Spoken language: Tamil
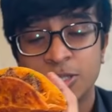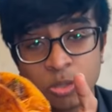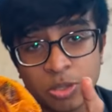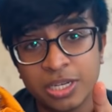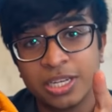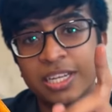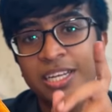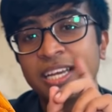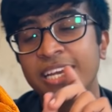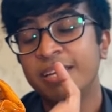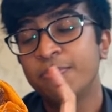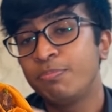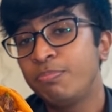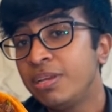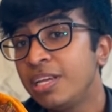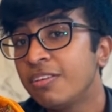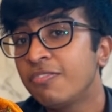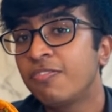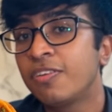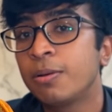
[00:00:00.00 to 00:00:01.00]
ஸோ நீங்கள்
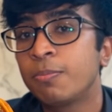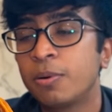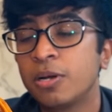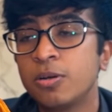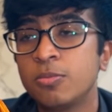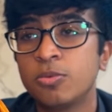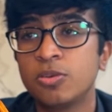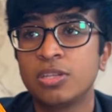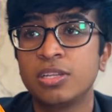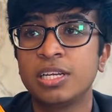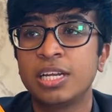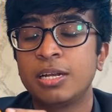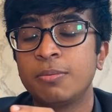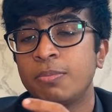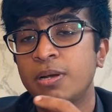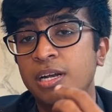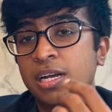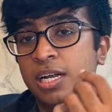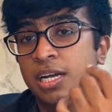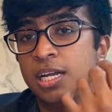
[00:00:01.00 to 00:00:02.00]
பீஃபில் பண்ணும்போது என்ன
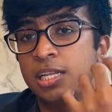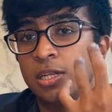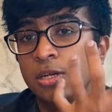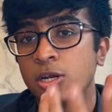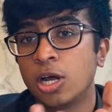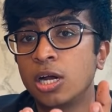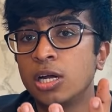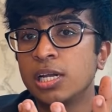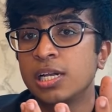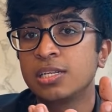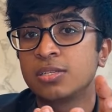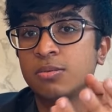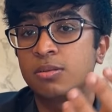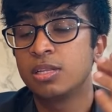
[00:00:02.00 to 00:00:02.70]
பண்ணுறாங்கன்னா அந்த டாட்டிலஸ்